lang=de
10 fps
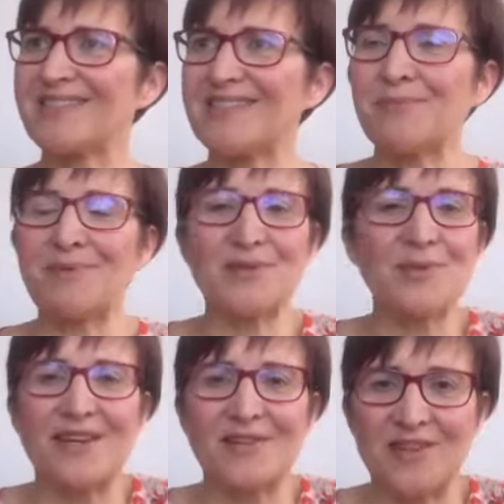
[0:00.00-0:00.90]
die Person
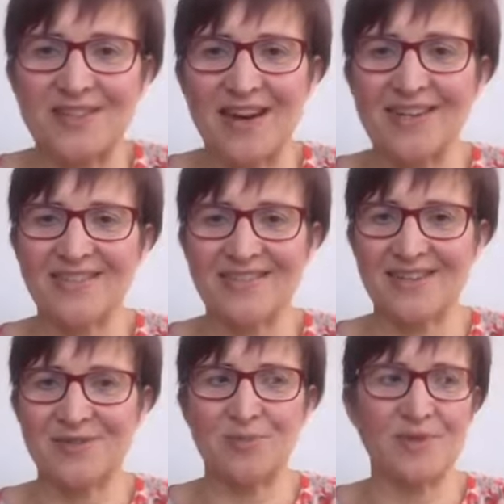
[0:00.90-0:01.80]
sagt vielleicht einen
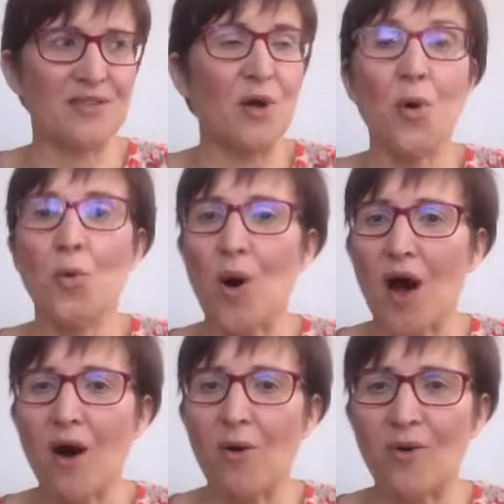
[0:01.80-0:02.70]
Satz und man sagt, oh
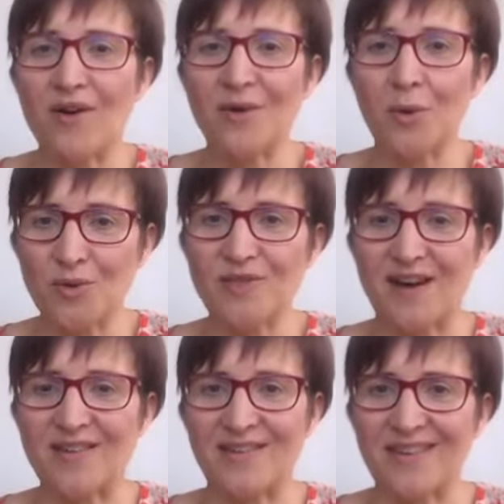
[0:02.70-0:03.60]
wow,
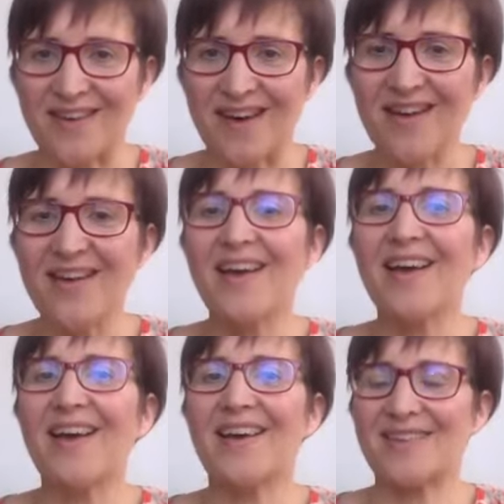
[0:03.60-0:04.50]
großartig, mhm. ja.
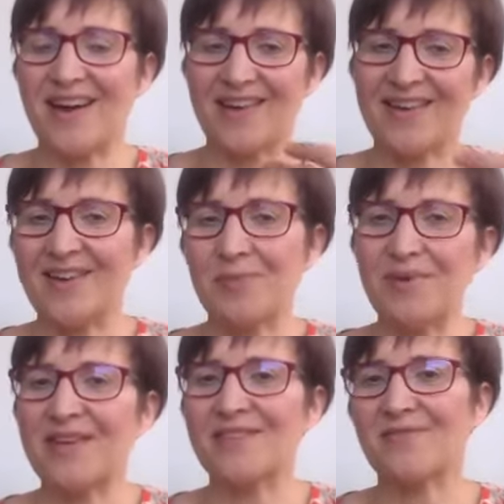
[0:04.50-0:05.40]
Äh, daran kann ich
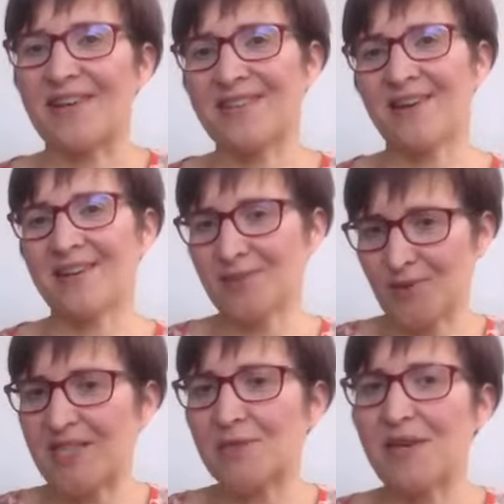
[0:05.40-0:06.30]
mich jetzt weiterhandeln. So
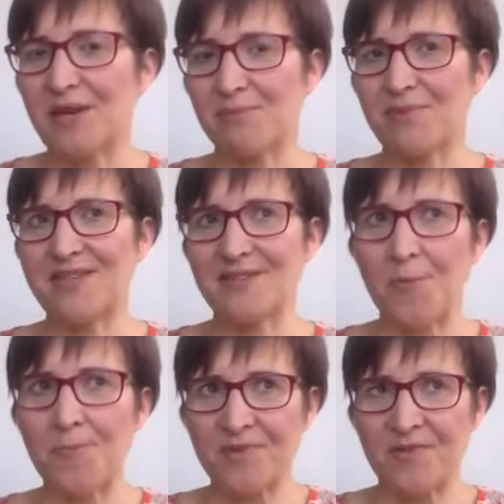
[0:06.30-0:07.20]
ging es mir eben bei
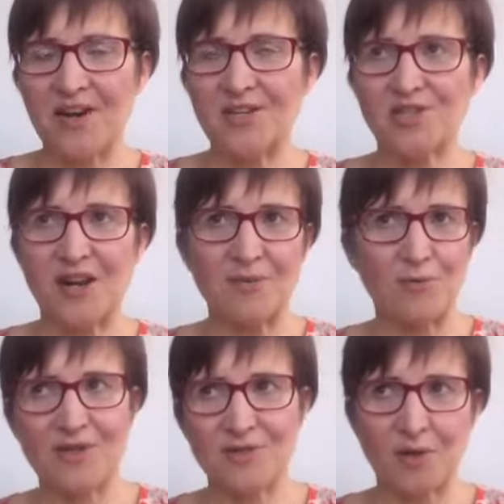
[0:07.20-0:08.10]
dieser Veranstaltung,
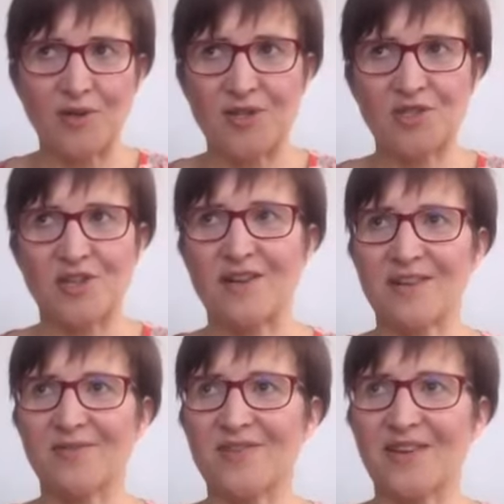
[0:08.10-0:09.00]
wo da so Leute mhm. standen
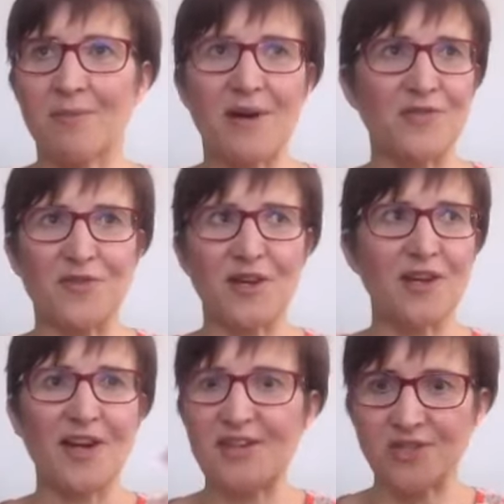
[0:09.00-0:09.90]
und die haben alle von ihrer
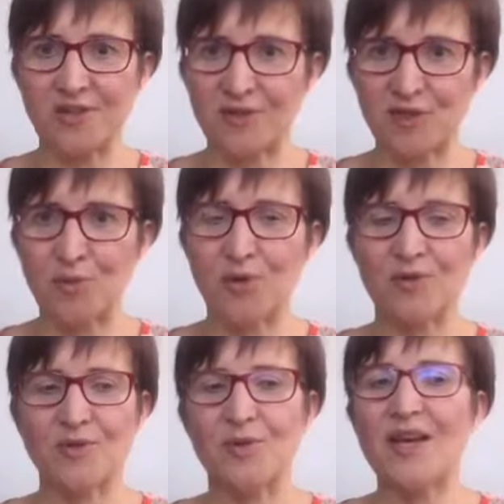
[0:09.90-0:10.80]
Leidenschaft gesprochen
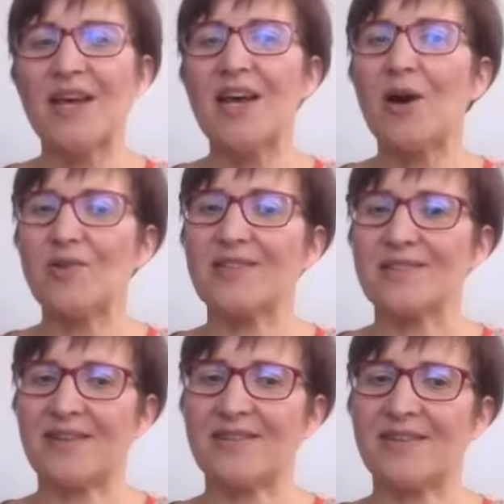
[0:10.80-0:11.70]
und so. Und das
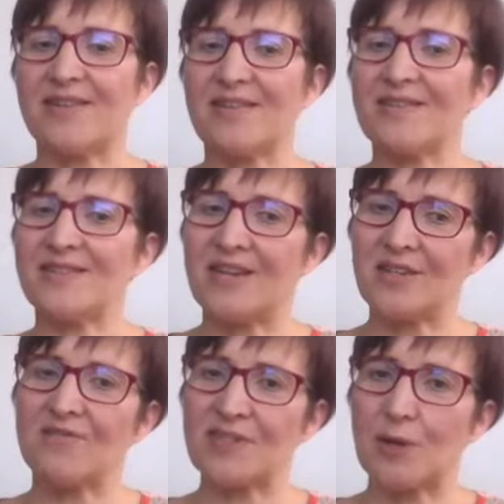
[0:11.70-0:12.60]
hat dann, das hat
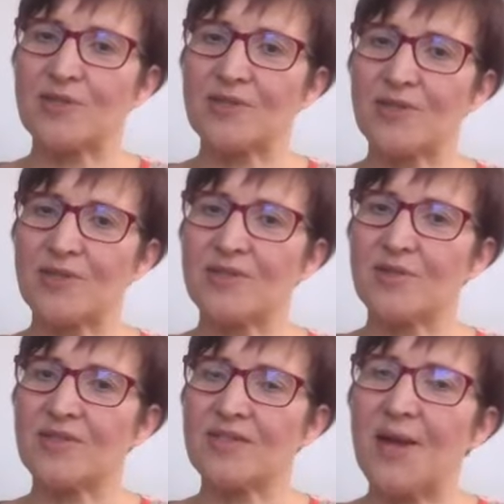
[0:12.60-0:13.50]
dann was ausgelöst.
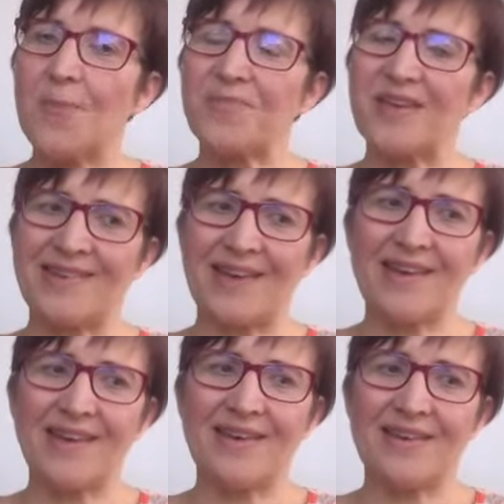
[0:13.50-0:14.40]
Und ich
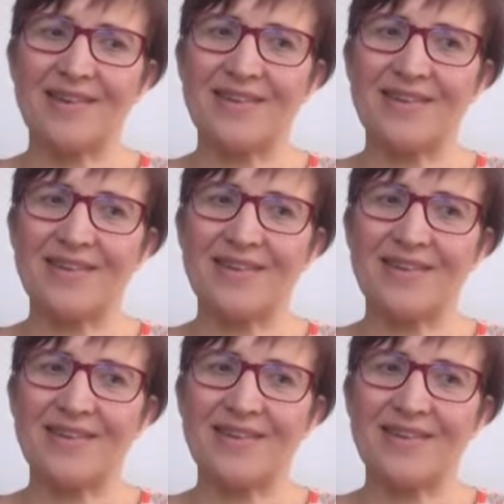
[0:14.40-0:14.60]
denke,